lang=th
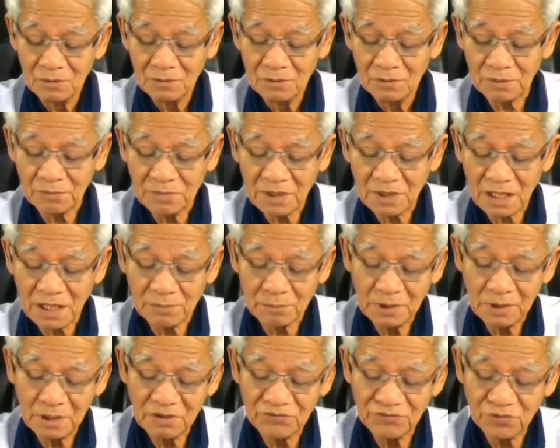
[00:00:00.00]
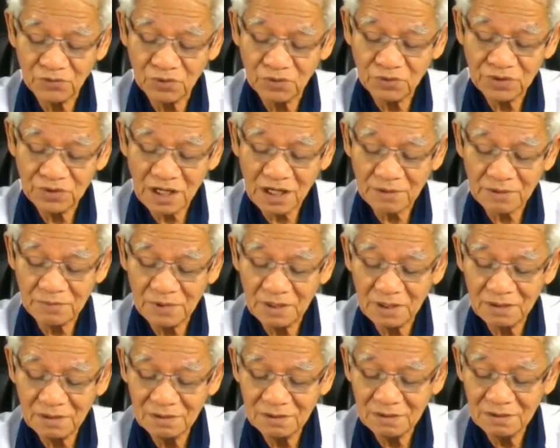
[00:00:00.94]
เพื่อนบ้านเพื่อนฟูงญาติ
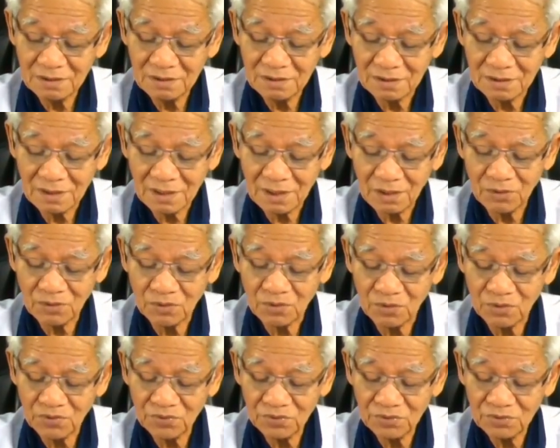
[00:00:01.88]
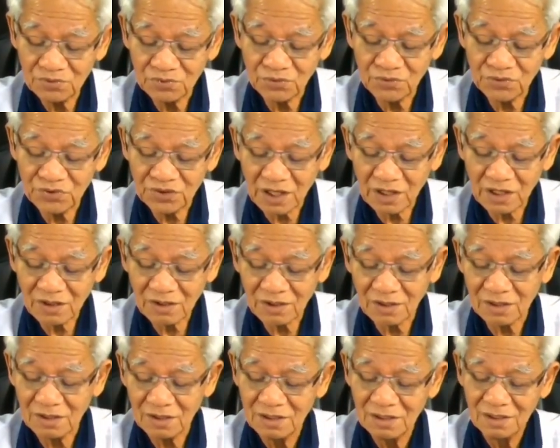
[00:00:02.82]
มิตร เข้าหู สู่ใจก็